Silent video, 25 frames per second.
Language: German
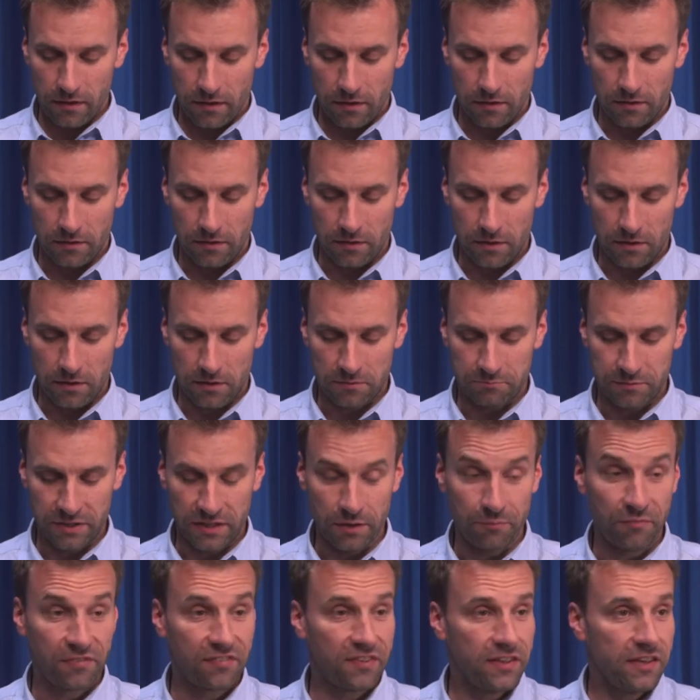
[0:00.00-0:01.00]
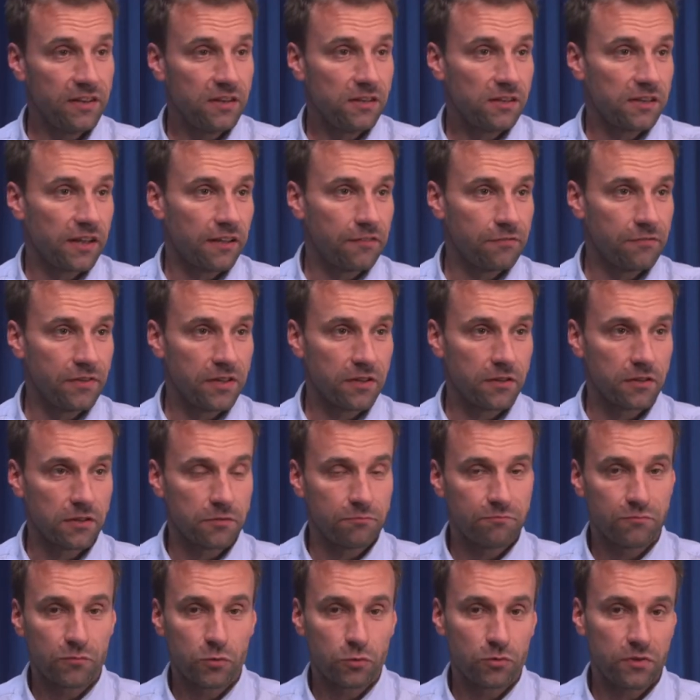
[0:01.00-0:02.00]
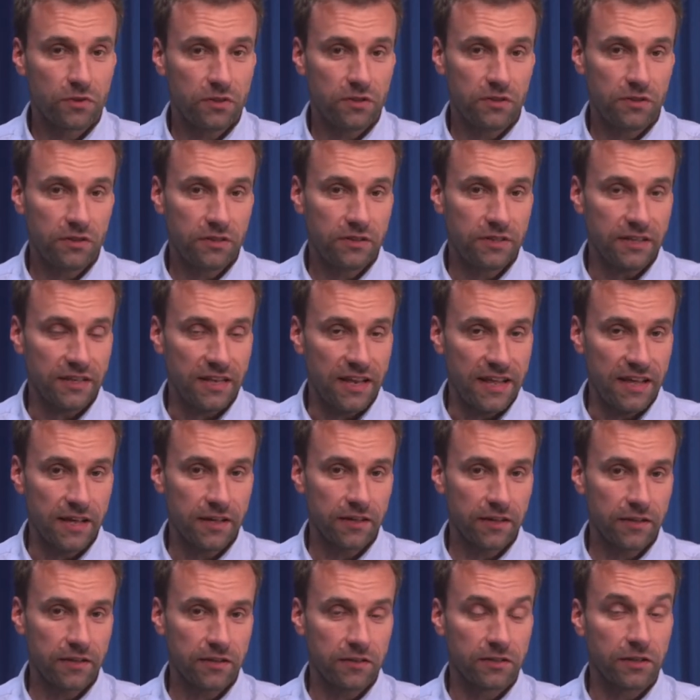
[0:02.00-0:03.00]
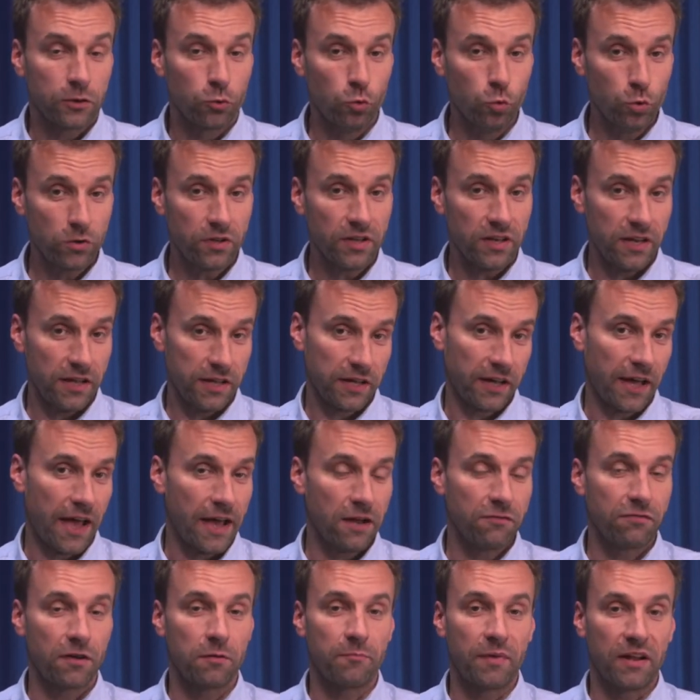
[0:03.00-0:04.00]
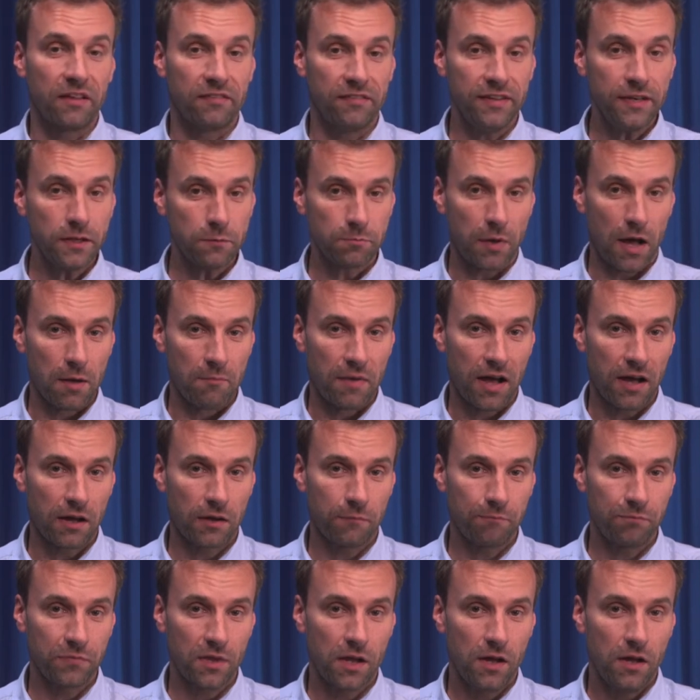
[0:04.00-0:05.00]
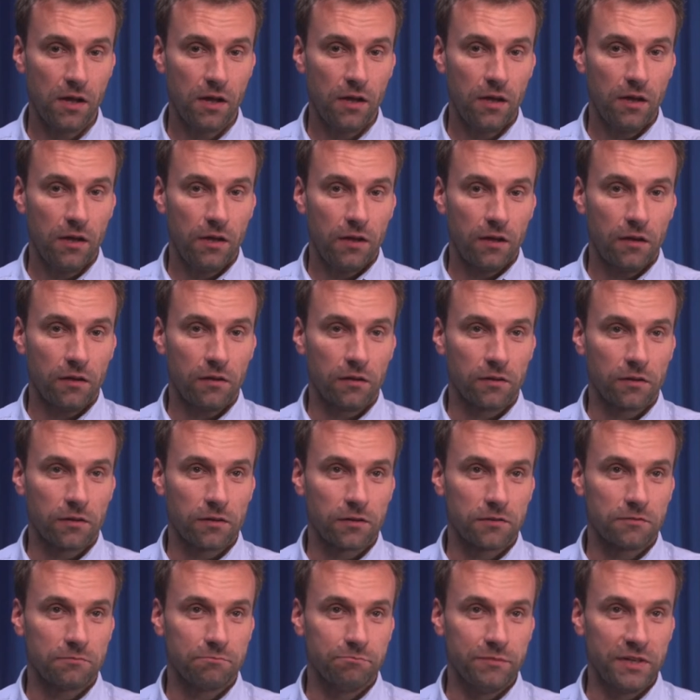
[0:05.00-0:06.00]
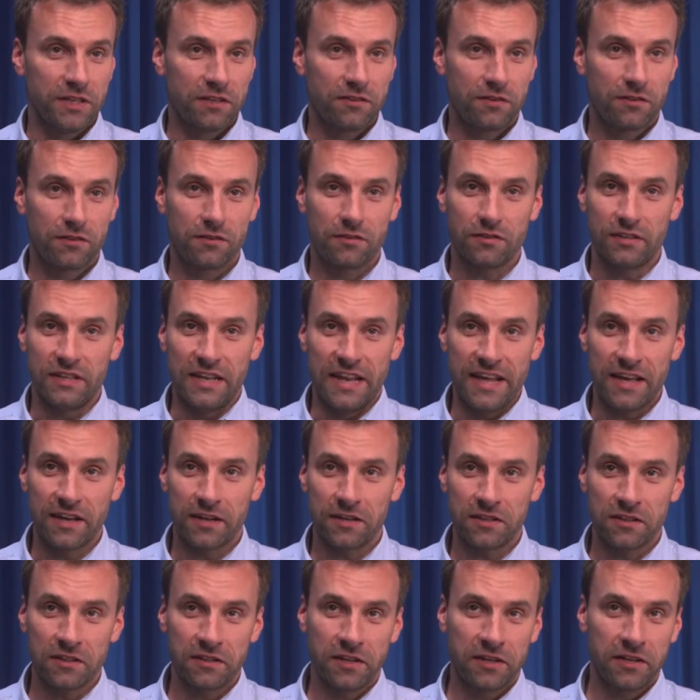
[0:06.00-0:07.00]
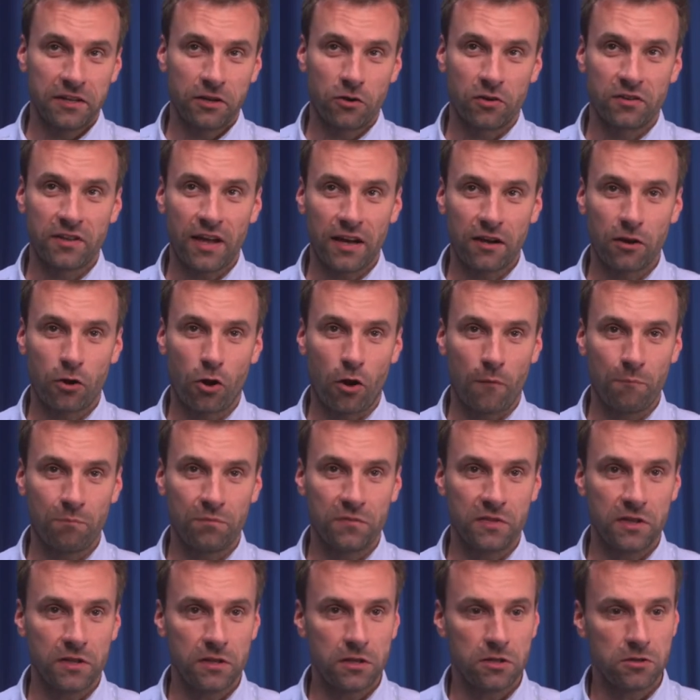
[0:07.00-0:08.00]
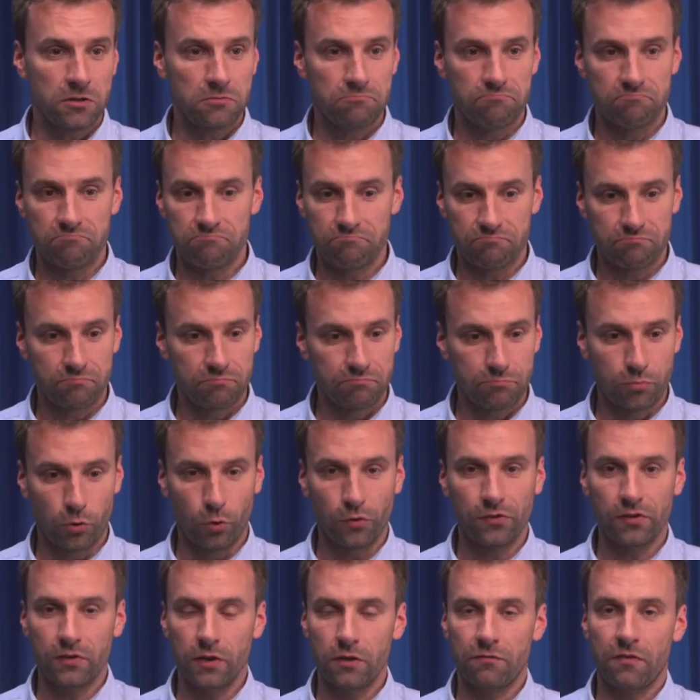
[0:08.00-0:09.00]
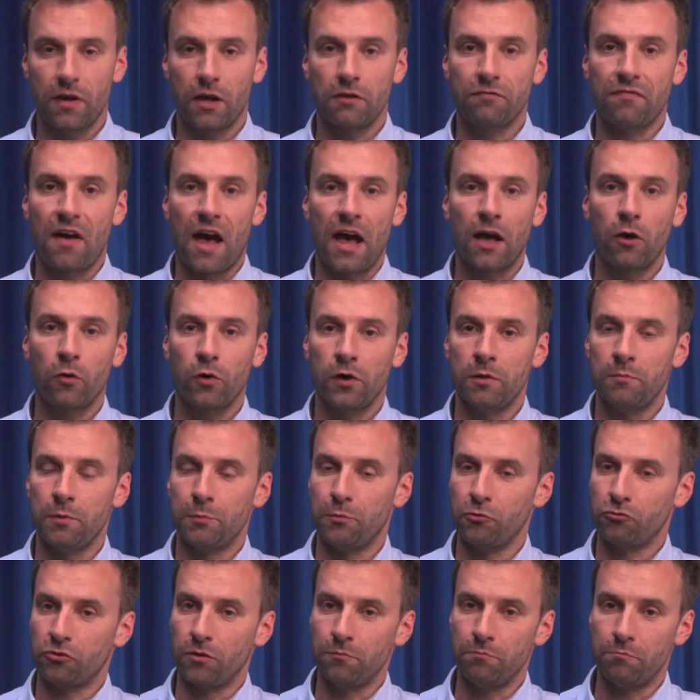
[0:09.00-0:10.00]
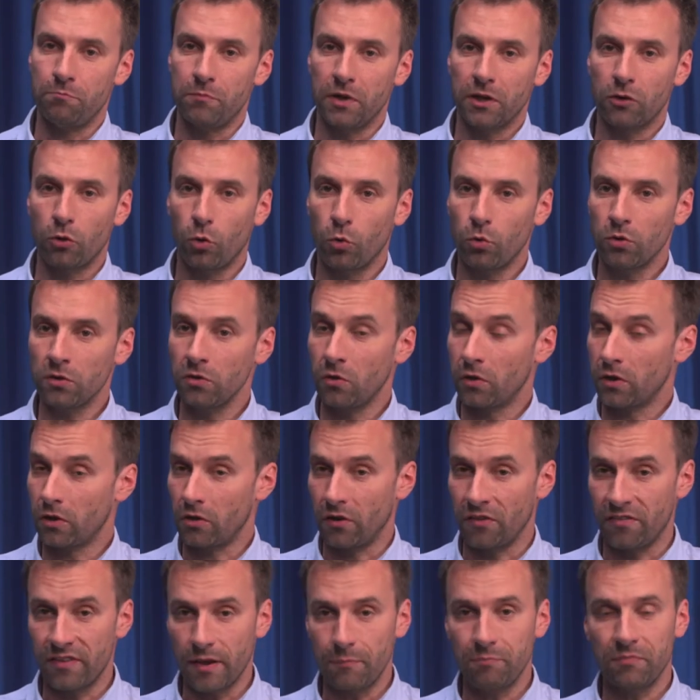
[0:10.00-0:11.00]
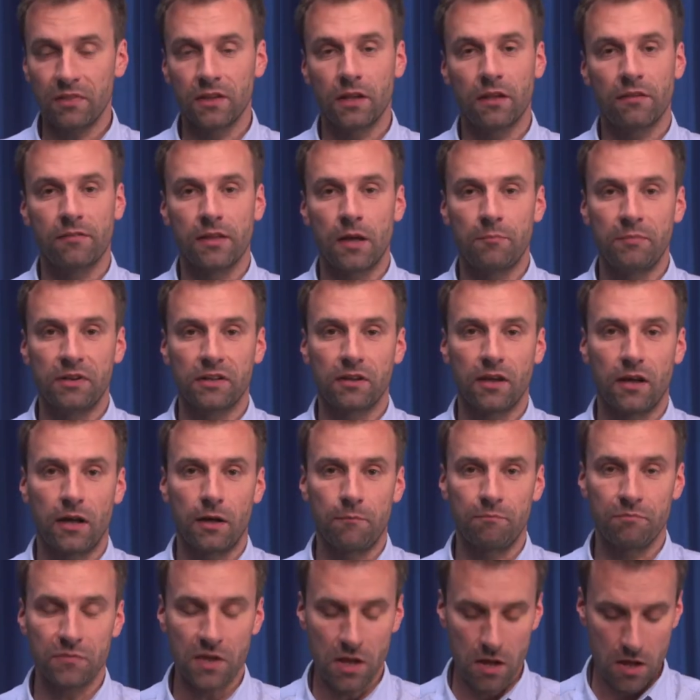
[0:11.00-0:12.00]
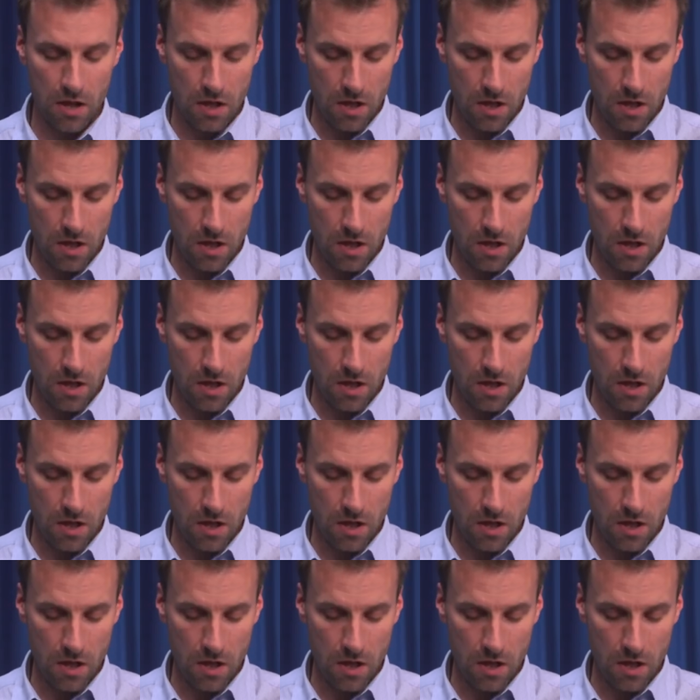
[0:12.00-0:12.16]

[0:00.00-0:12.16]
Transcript: äh, mit dem Ziel, dass wir die Lehre, die gute Lehre einfach mal sichtbar machen, äh, mit Lehrenden in den Kontakt kommen, die positive Erfahrungen mit bestimmten Methoden oder Konzepten gesammelt haben